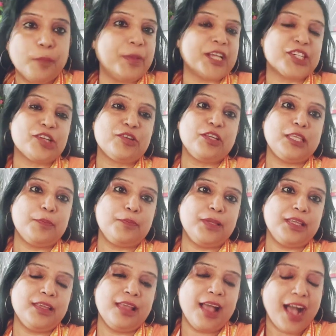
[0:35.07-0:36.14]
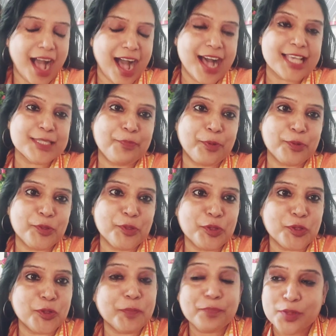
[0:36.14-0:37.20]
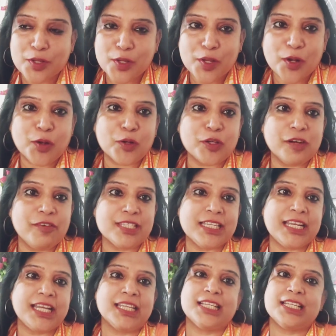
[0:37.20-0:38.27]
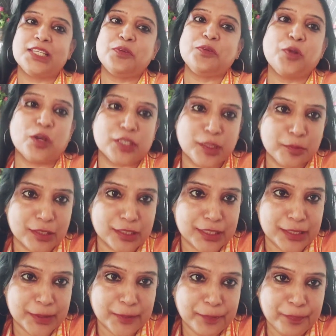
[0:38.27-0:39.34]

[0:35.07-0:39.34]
পেশানই দেপি আজ পর্যন্ত কন্ট্রোভার্সি ক্রিয়েটারদের সাথে কোনোদিন কথা বলিনি